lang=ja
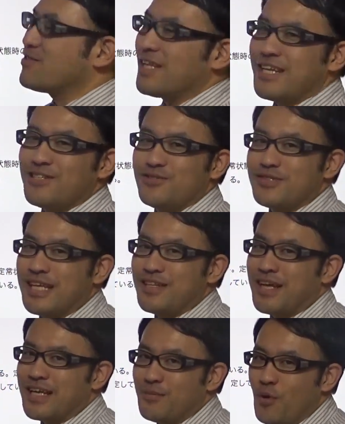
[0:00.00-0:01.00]
273
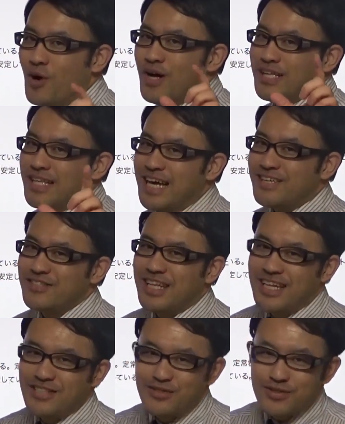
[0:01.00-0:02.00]
の中でも
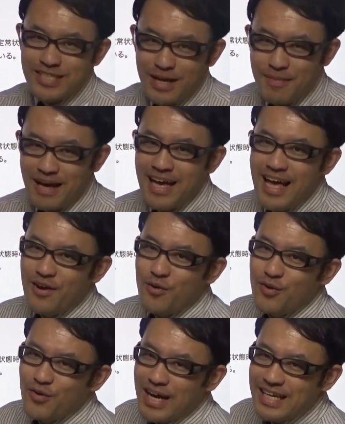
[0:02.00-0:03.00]
273番、こ
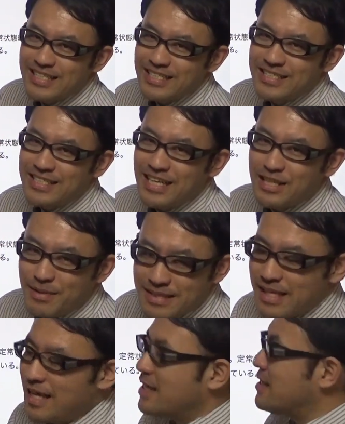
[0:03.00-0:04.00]
れの解説していきま
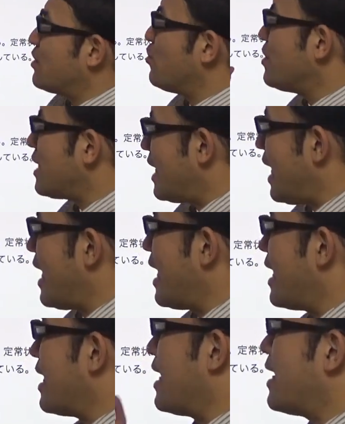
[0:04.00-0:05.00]
す。じゃあ、どんな
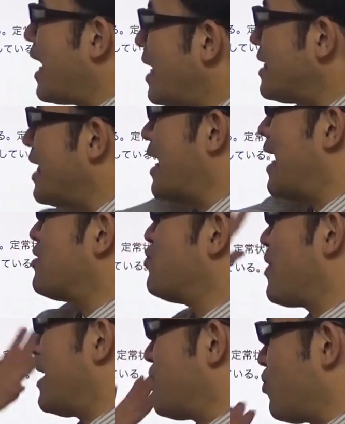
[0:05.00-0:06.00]
ね、背景がある
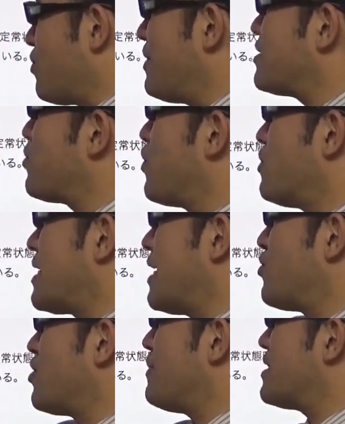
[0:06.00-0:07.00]
のかってこと、まずこれを押さ
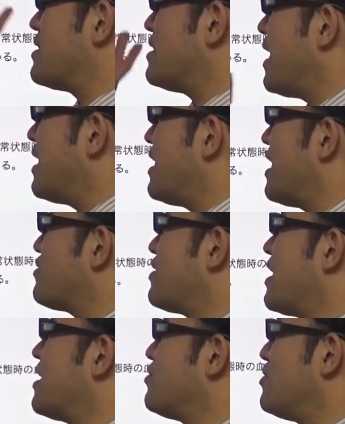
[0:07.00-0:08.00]
えときますんで、
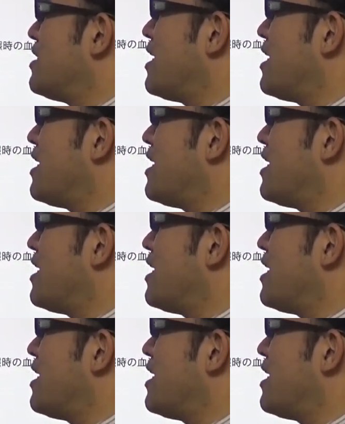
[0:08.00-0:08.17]
272、